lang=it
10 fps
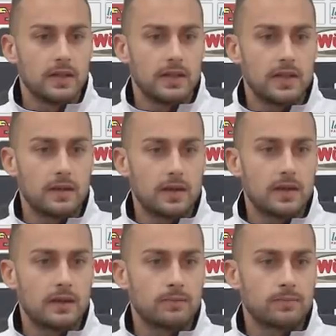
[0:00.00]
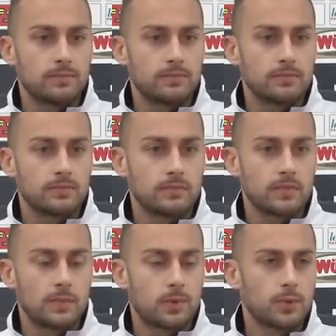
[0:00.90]
e la, la,
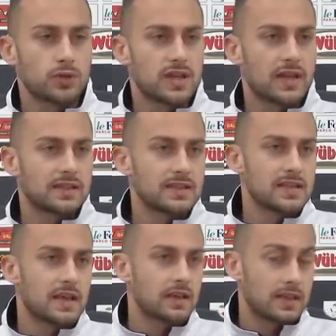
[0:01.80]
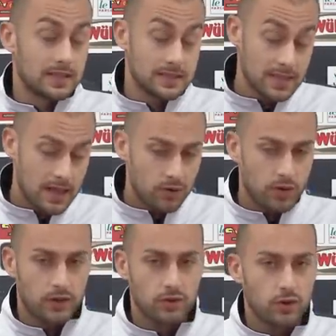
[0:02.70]
la, proposta del
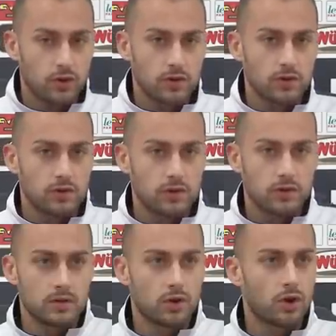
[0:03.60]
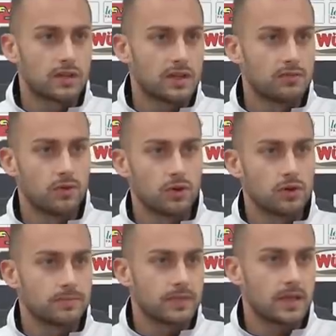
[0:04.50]
Catanzaro, ecco, l'ho colta al
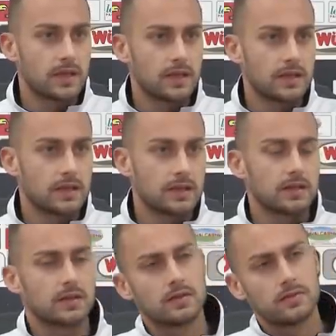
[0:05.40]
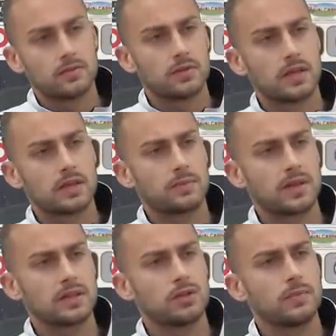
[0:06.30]
volo. L'altra
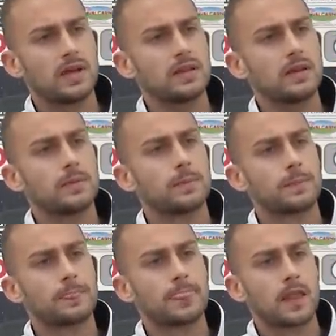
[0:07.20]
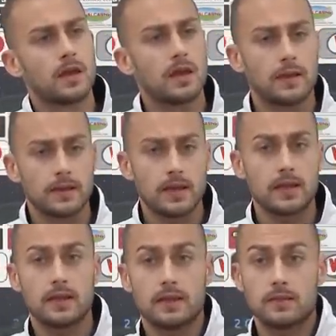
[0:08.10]
parte della domanda? Ah,
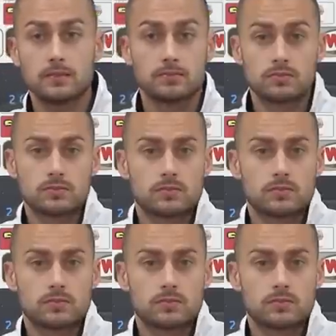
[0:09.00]
e,